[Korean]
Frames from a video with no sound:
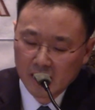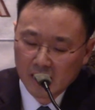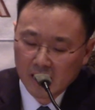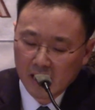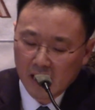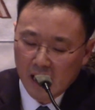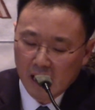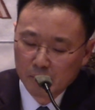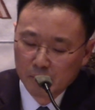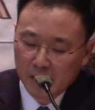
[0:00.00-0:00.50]

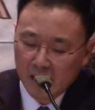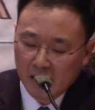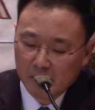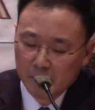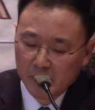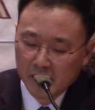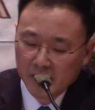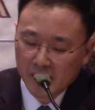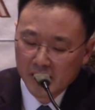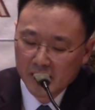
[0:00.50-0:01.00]

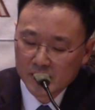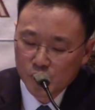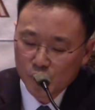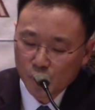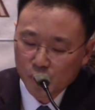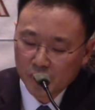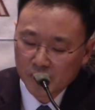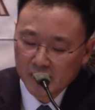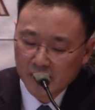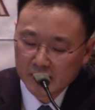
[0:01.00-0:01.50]
아브라함에게
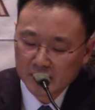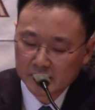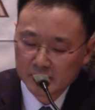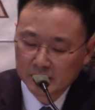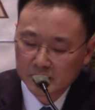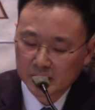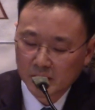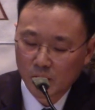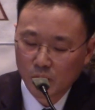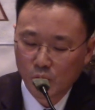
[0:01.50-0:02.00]
쫓겨나는
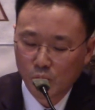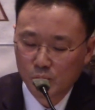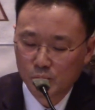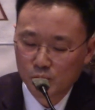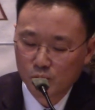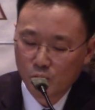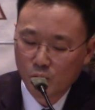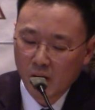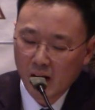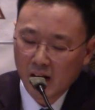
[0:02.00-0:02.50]

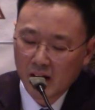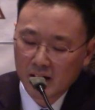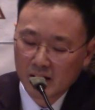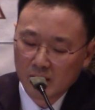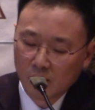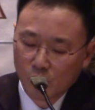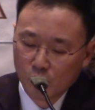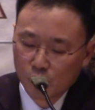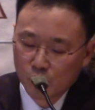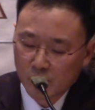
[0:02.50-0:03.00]
서러움과
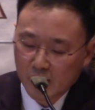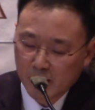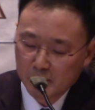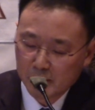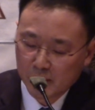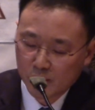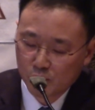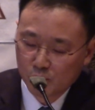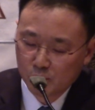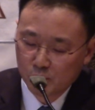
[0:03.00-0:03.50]

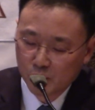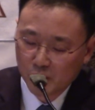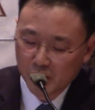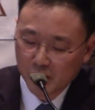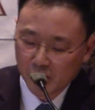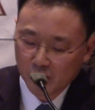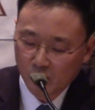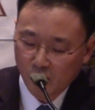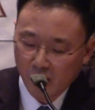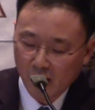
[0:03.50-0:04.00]
억울함의
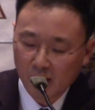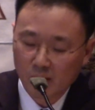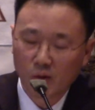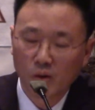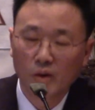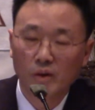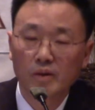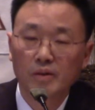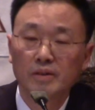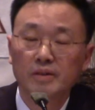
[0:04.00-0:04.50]
눈물이기도
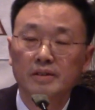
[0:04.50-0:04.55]
하고